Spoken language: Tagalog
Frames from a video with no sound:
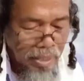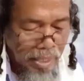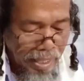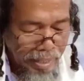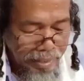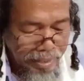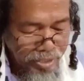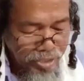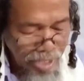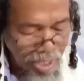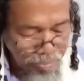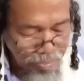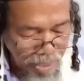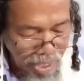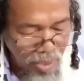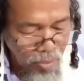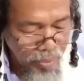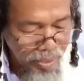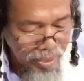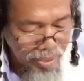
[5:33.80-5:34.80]
And it shall
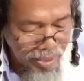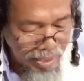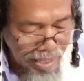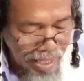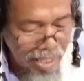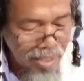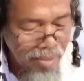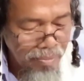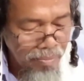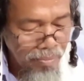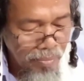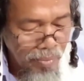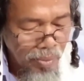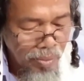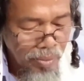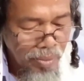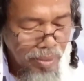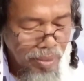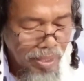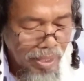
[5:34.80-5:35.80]
be with him,
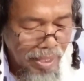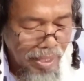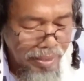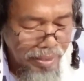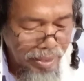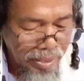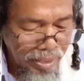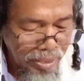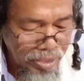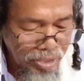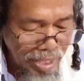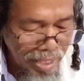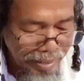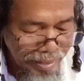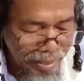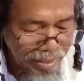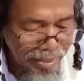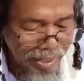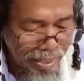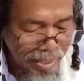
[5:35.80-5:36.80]
and he shall
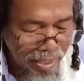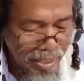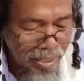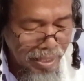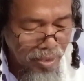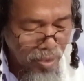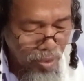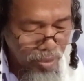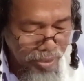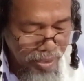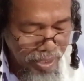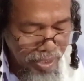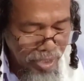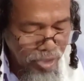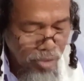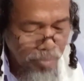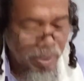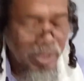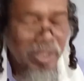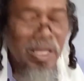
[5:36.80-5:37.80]
read therein all the
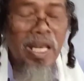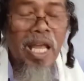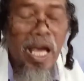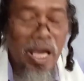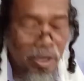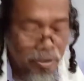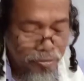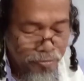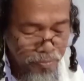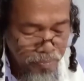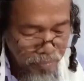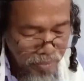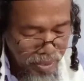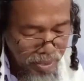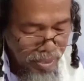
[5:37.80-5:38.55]
days of his life,